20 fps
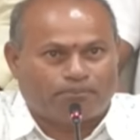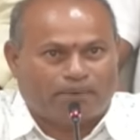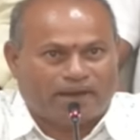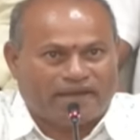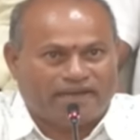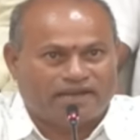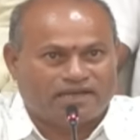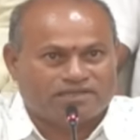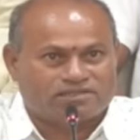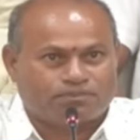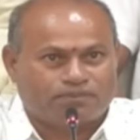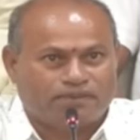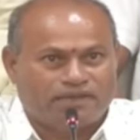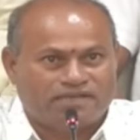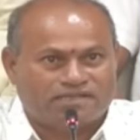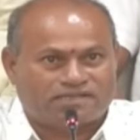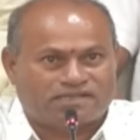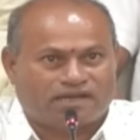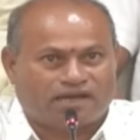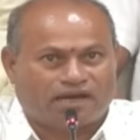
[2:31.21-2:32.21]
ఫైనాన్స్
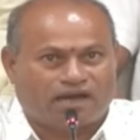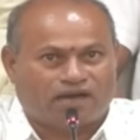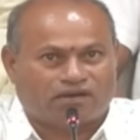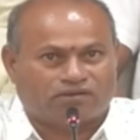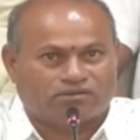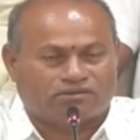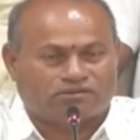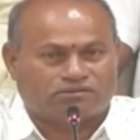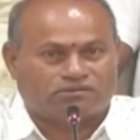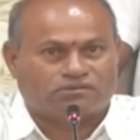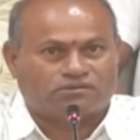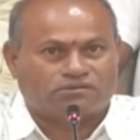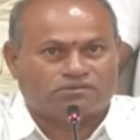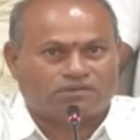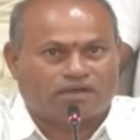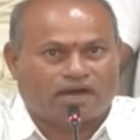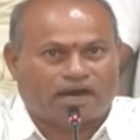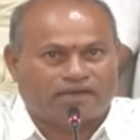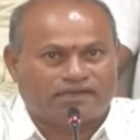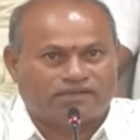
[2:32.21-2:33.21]
మినిస్టర్ గారు
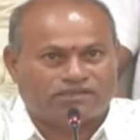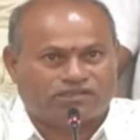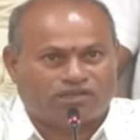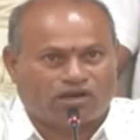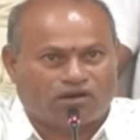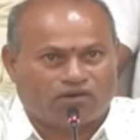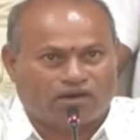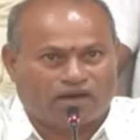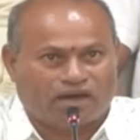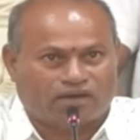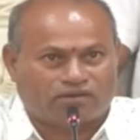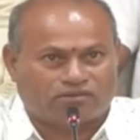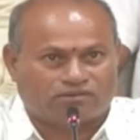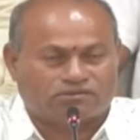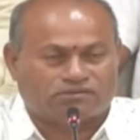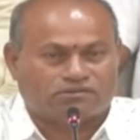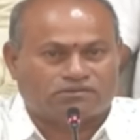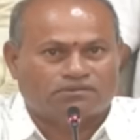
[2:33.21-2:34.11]
హరీష్ రావు గారు